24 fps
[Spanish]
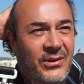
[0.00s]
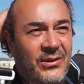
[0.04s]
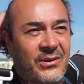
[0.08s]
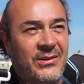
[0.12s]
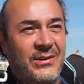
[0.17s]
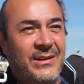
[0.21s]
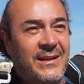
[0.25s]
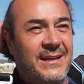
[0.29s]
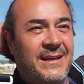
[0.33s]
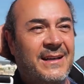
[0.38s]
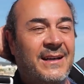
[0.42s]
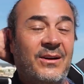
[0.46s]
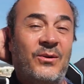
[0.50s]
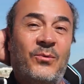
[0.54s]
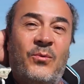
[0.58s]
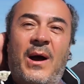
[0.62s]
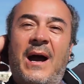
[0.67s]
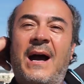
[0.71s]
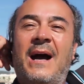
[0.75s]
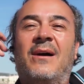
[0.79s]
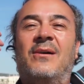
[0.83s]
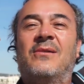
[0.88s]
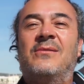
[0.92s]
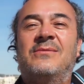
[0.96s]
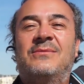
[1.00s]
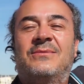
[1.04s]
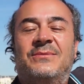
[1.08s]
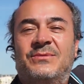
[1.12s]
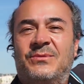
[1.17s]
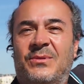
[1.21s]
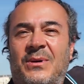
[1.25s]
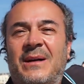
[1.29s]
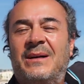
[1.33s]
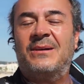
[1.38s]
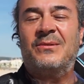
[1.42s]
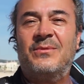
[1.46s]
¿Qué tal la vista?
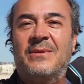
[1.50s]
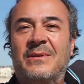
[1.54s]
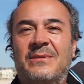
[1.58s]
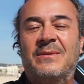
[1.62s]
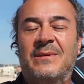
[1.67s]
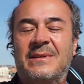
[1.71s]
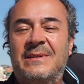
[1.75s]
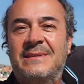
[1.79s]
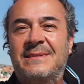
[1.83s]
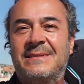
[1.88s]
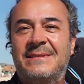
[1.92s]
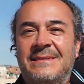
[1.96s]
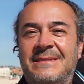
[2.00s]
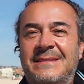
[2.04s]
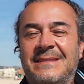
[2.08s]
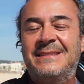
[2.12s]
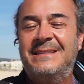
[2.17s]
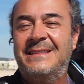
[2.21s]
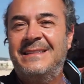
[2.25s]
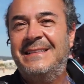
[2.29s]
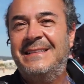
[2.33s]
Impresionante,